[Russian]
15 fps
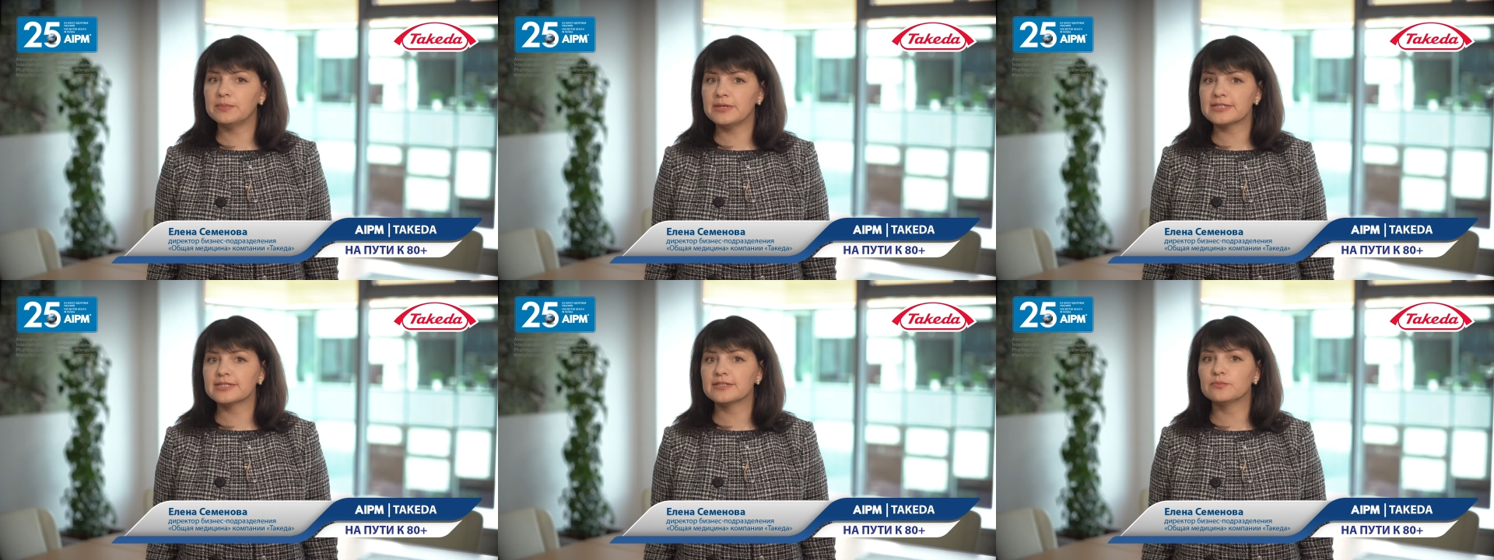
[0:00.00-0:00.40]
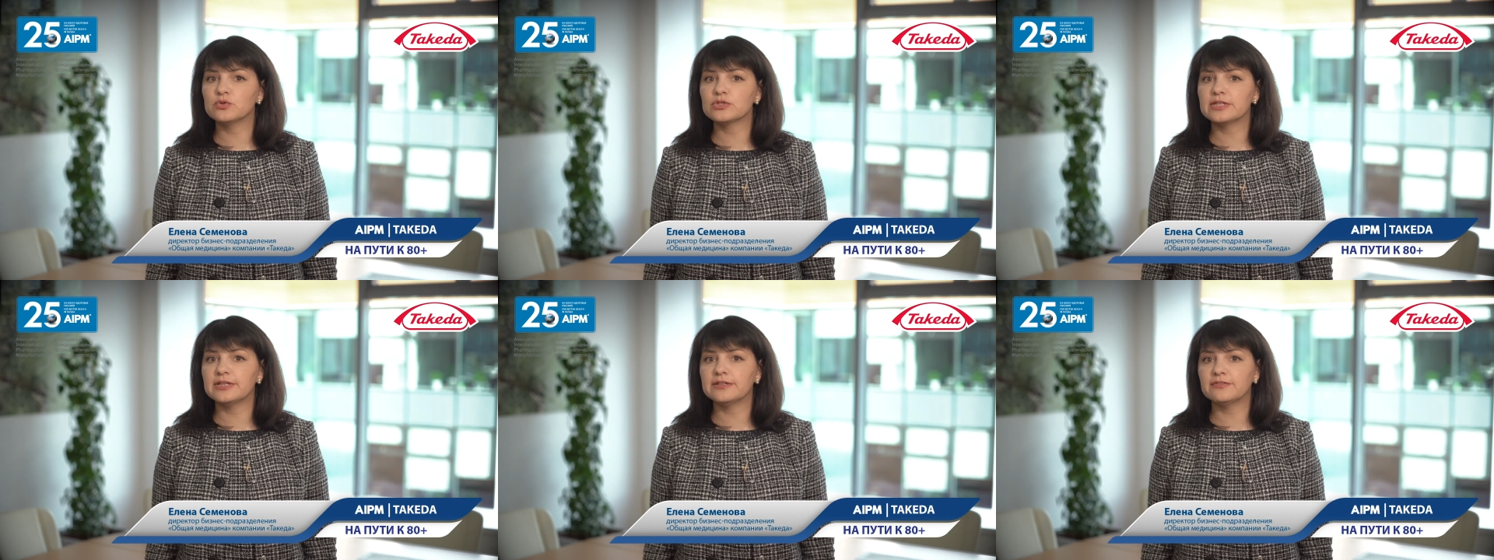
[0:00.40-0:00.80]
место
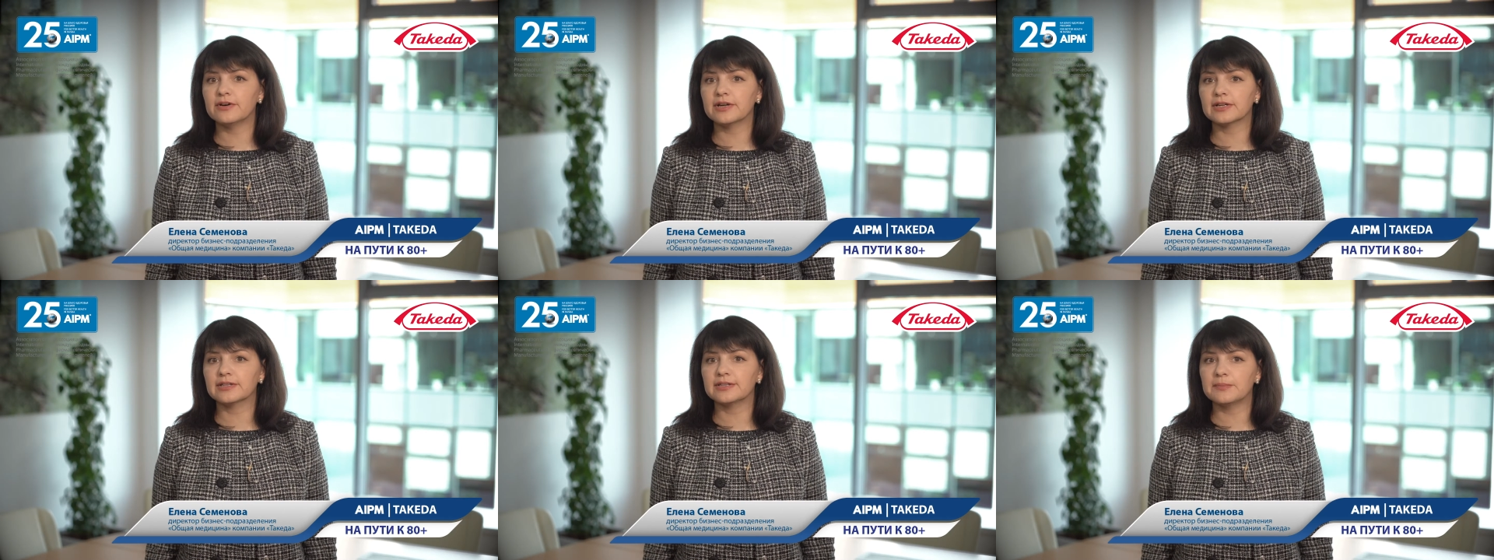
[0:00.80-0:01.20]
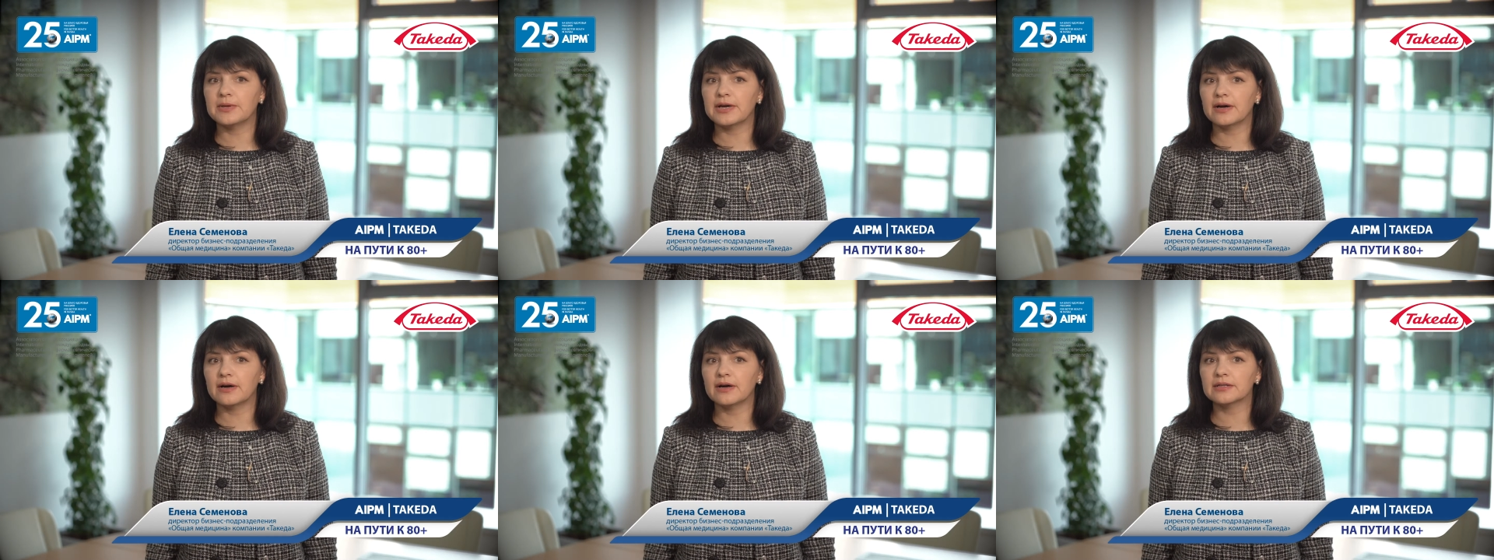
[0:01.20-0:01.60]
после инфаркта
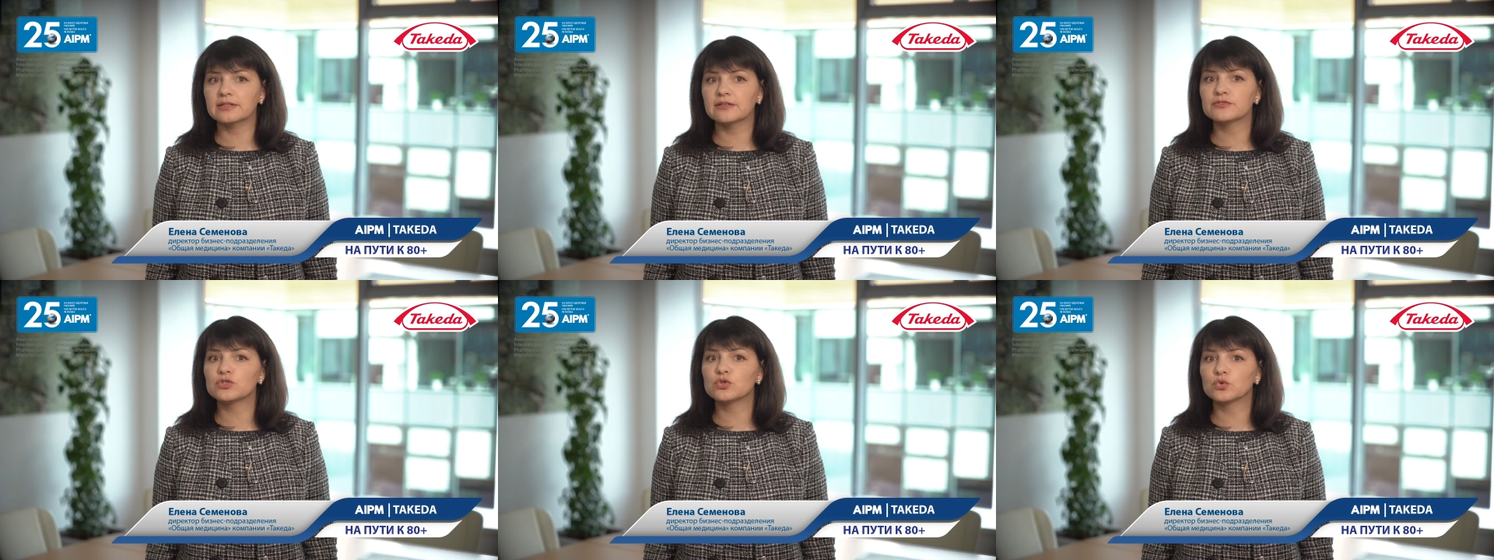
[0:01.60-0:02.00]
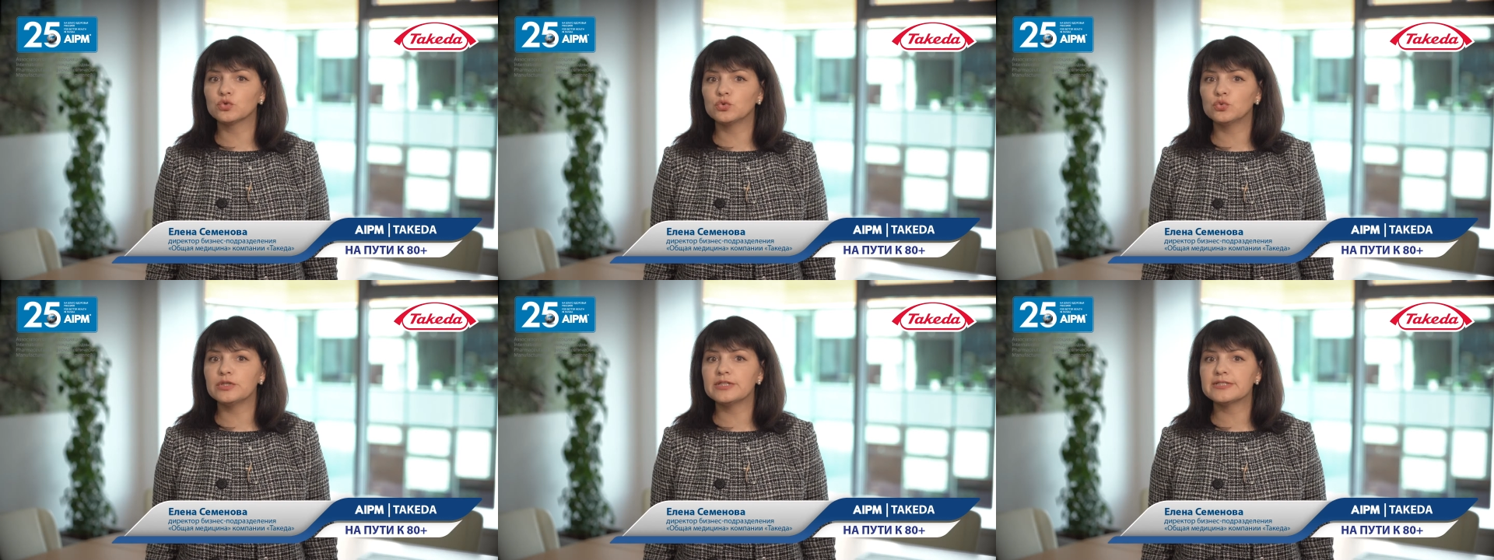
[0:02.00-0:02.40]
миокарда в
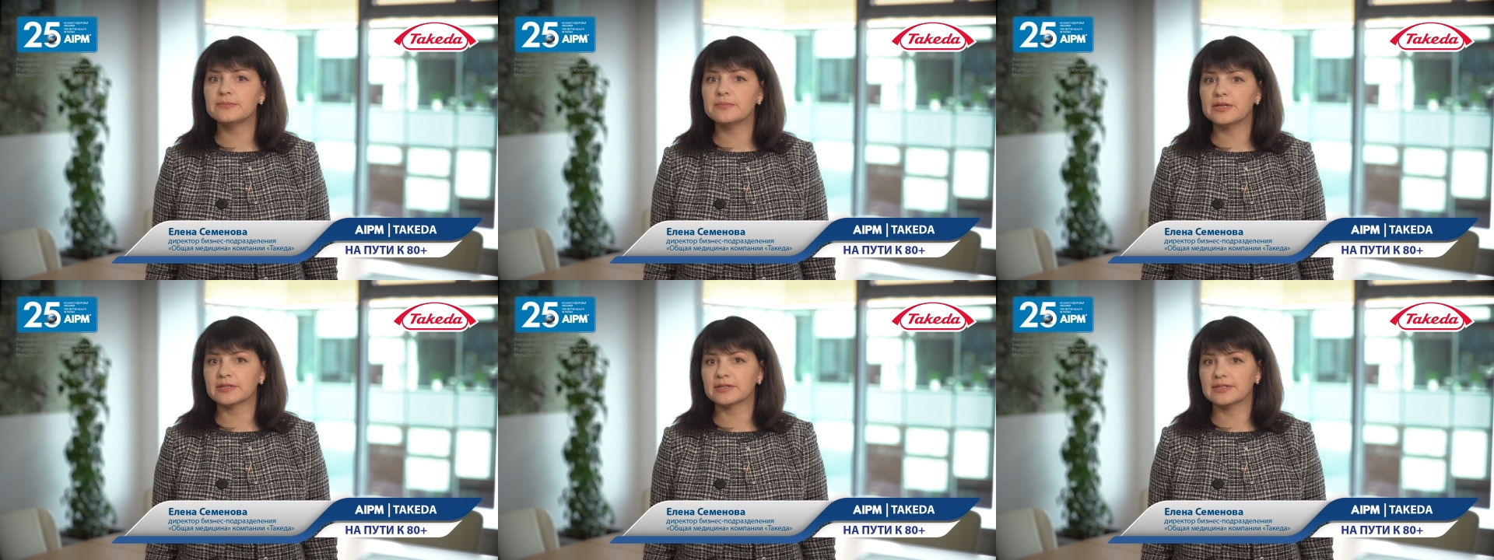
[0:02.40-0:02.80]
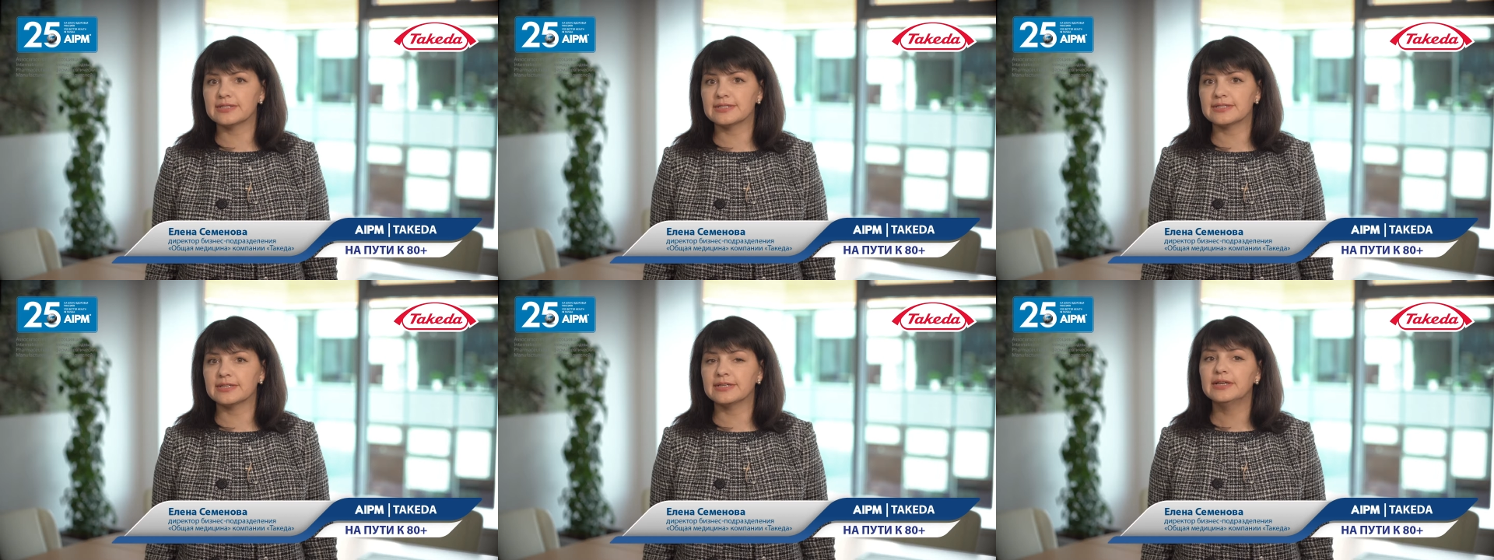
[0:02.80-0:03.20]
структуре
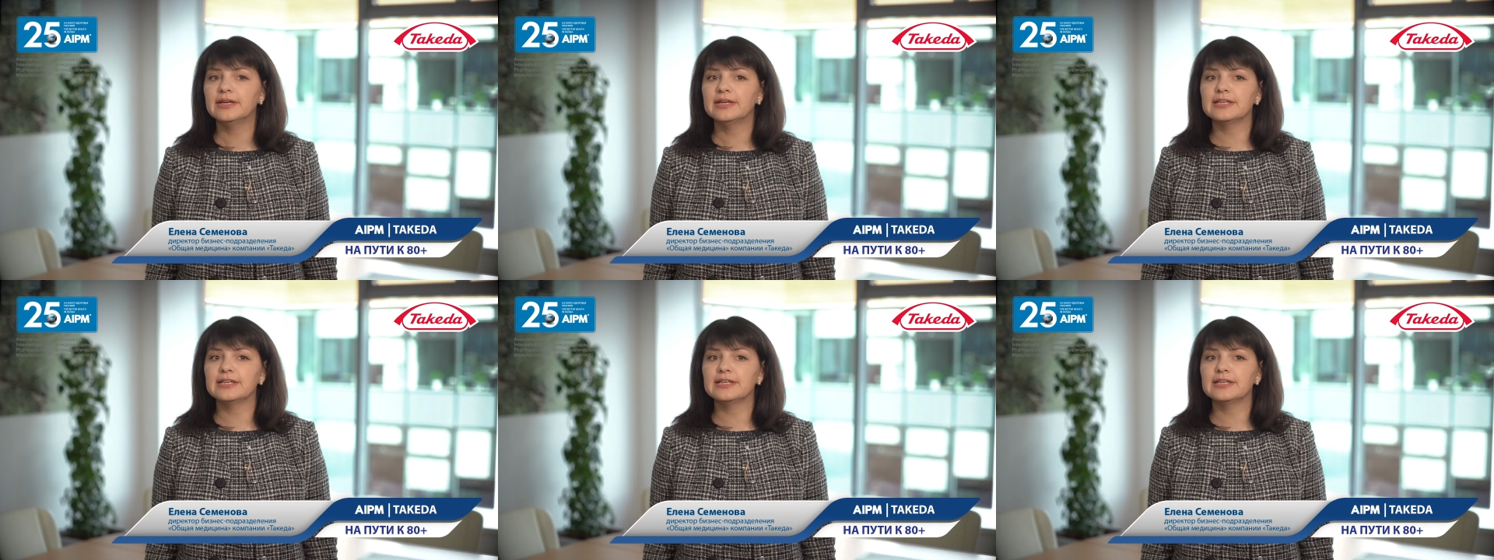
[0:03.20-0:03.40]
смертности